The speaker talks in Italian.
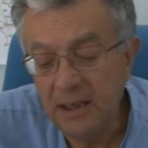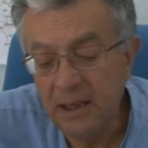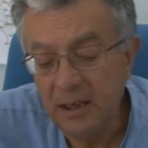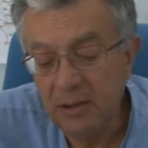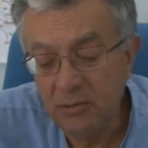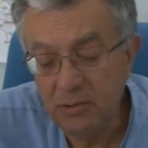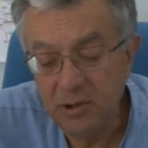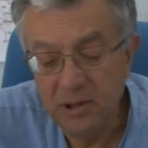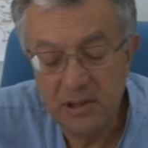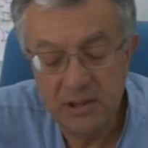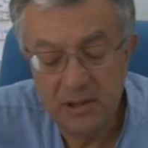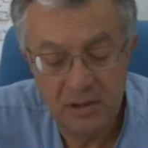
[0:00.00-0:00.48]

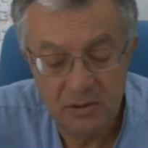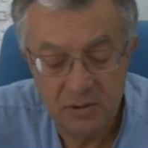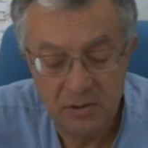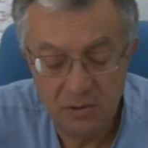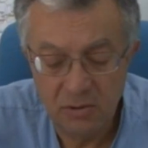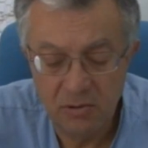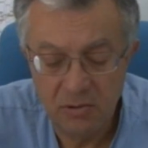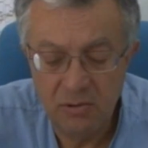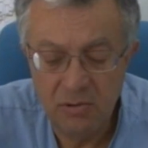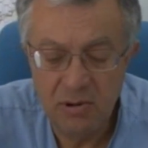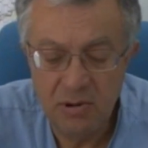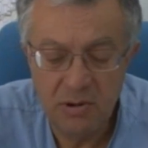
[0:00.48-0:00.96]
autista,
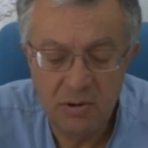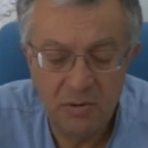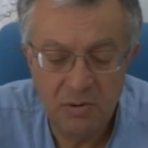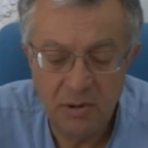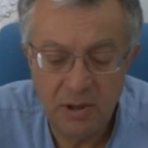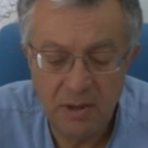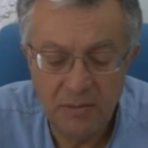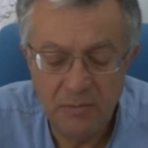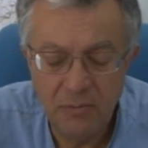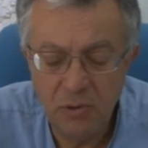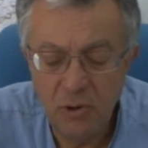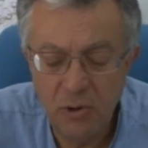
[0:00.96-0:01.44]

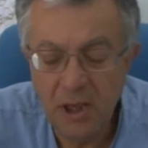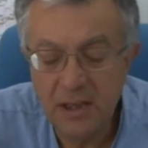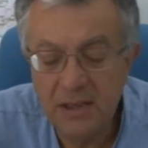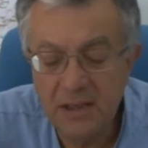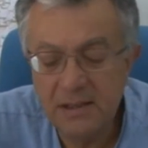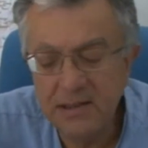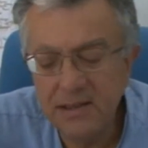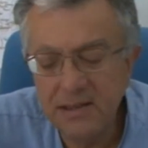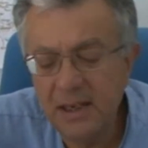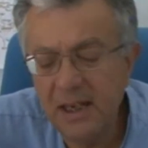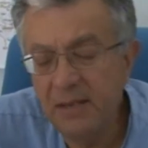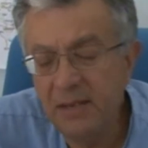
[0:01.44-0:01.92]
soccorritore,
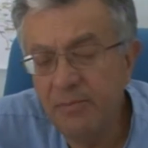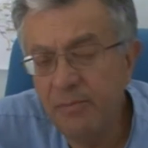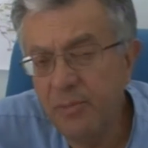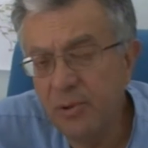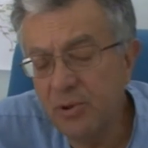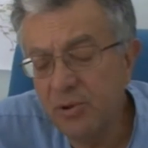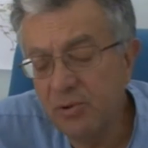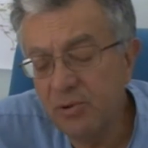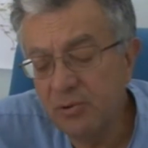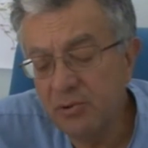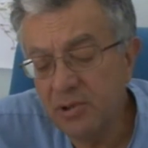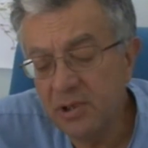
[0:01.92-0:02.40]
ambulanza e
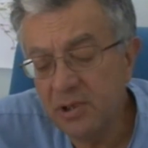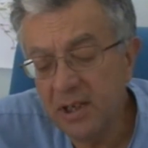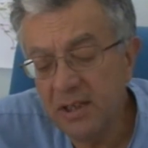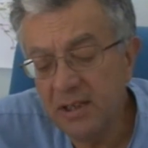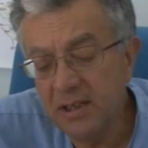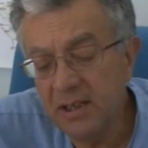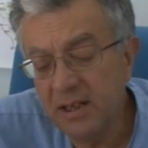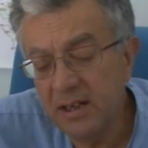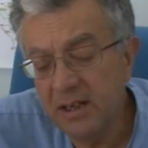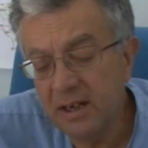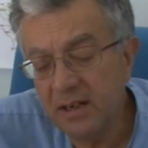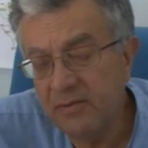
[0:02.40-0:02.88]
poi sono
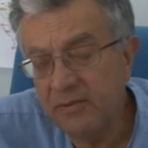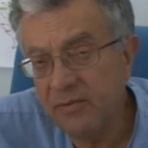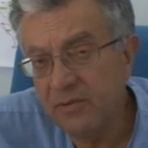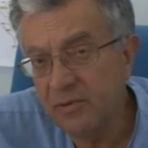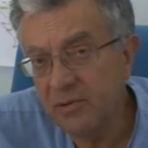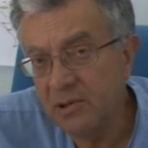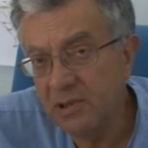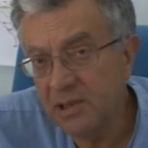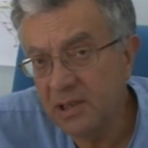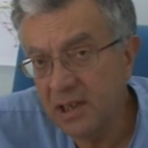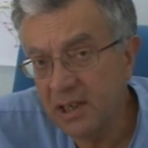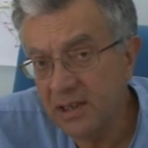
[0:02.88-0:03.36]
state
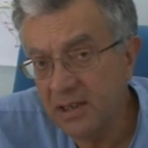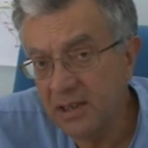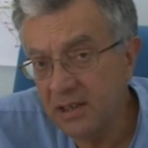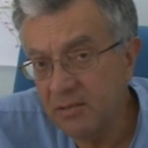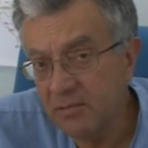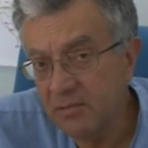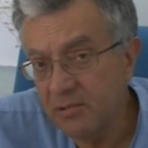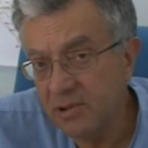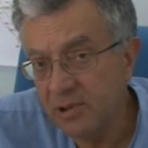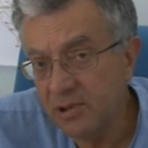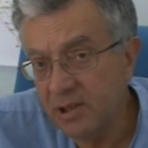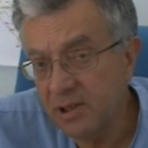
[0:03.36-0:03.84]
rafforzate le
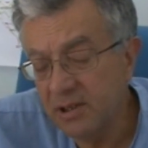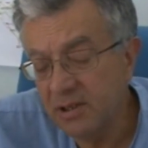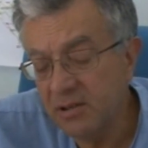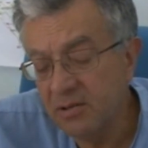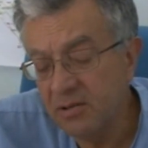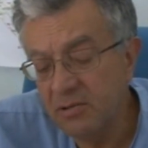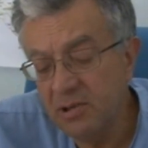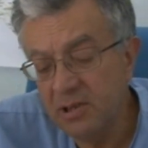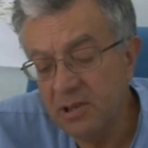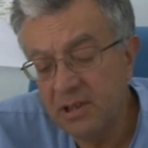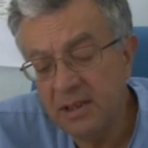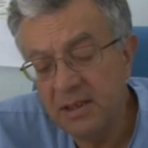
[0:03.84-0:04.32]

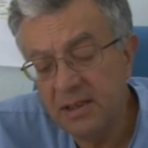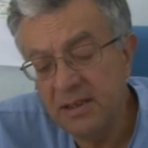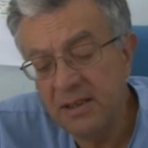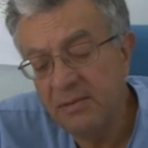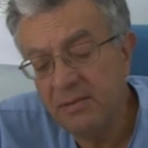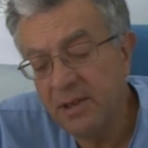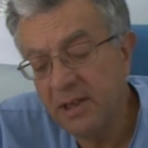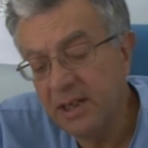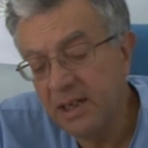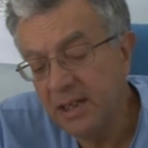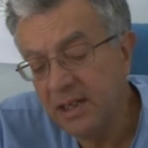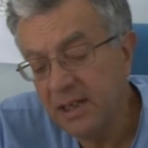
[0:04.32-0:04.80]
postazioni di Santa
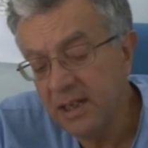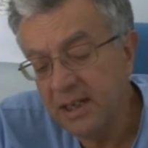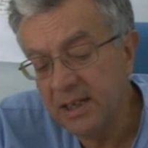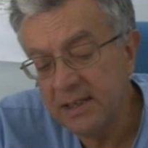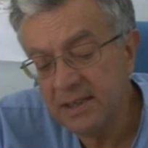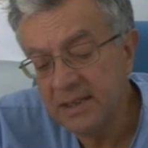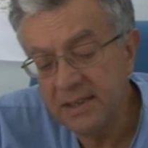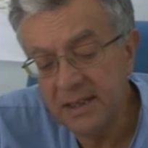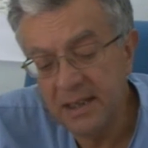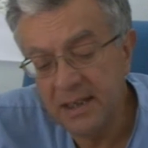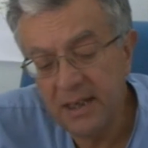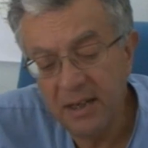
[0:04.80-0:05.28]
Maria di
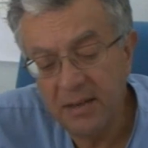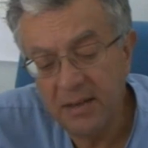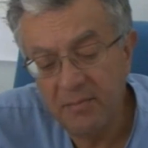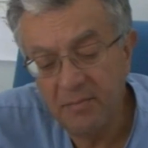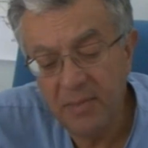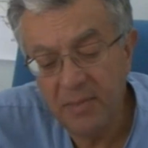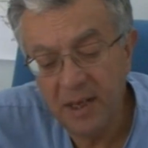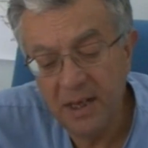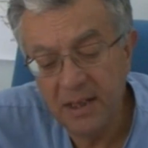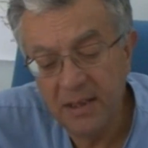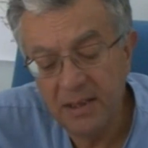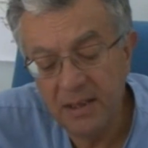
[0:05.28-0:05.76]

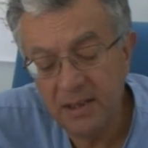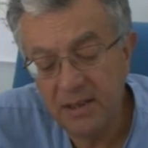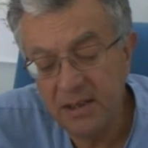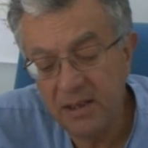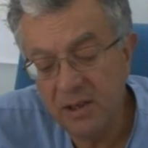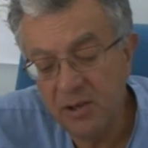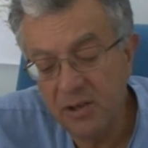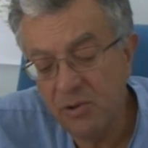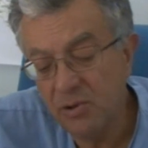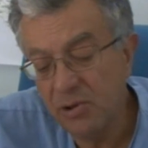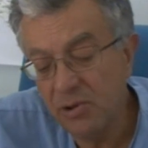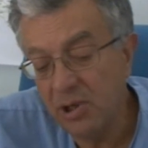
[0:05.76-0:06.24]
Castellabate e di
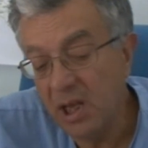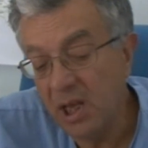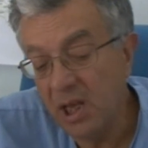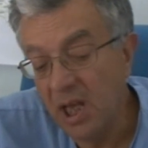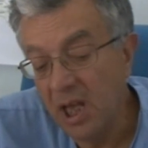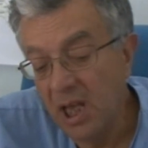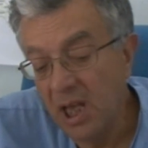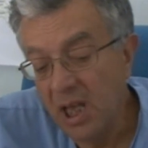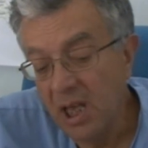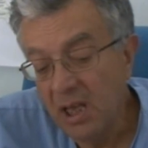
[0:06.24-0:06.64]
Ascea.